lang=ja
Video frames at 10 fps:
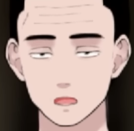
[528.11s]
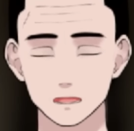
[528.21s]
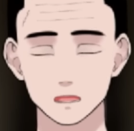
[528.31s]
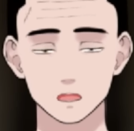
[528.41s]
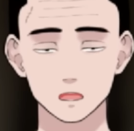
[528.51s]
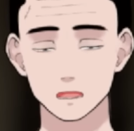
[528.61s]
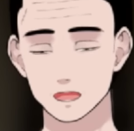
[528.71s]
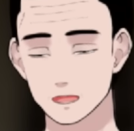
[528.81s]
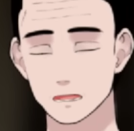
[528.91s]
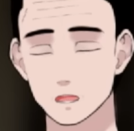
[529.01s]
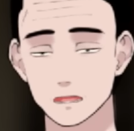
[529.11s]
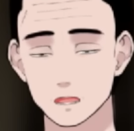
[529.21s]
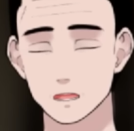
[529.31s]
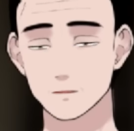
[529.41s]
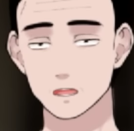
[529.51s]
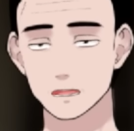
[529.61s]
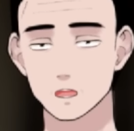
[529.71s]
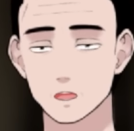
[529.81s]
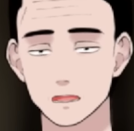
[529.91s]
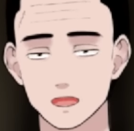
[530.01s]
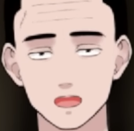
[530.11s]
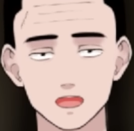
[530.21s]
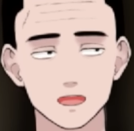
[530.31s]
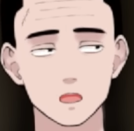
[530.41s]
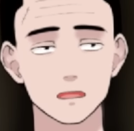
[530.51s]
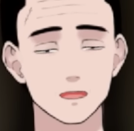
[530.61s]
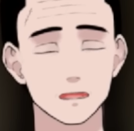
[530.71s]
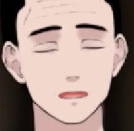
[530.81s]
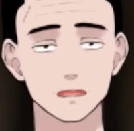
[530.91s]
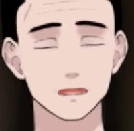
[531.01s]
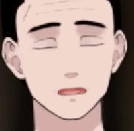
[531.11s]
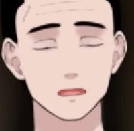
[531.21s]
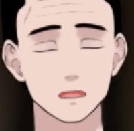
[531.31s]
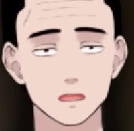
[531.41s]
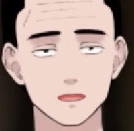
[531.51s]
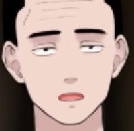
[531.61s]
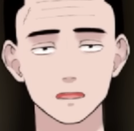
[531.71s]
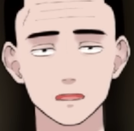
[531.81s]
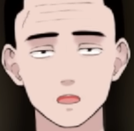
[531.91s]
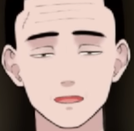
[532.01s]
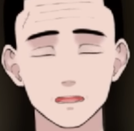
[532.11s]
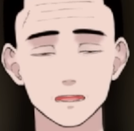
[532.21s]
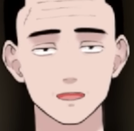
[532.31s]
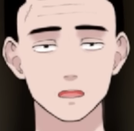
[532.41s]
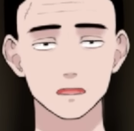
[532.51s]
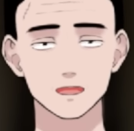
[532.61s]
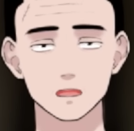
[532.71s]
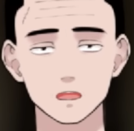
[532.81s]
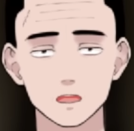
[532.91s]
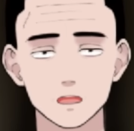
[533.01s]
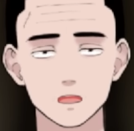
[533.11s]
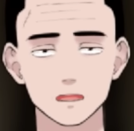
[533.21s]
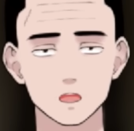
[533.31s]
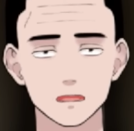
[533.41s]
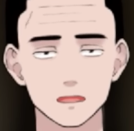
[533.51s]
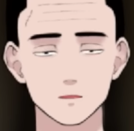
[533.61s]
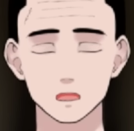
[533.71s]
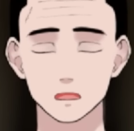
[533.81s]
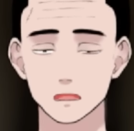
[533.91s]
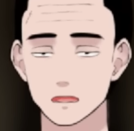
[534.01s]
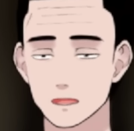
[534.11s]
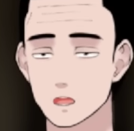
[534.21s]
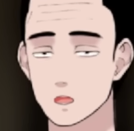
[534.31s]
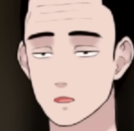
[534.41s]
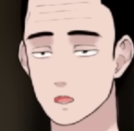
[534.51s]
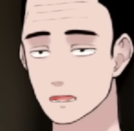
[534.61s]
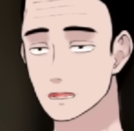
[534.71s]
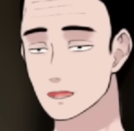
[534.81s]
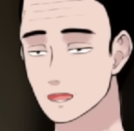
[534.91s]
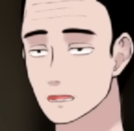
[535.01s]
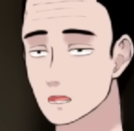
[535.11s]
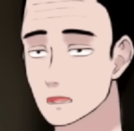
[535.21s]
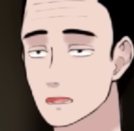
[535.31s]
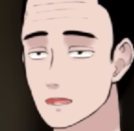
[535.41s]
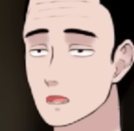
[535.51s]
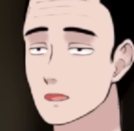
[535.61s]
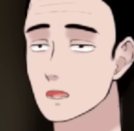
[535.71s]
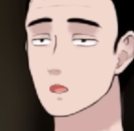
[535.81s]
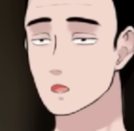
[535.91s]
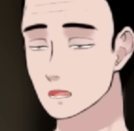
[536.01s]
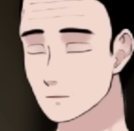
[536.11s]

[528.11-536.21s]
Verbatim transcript: ところが、喋りっぱなしの人は、えっと、何喋ってたんだっけ？何が言いたかったんだっけ？もうこうなってる時点で会話を止めた方がいいですよね。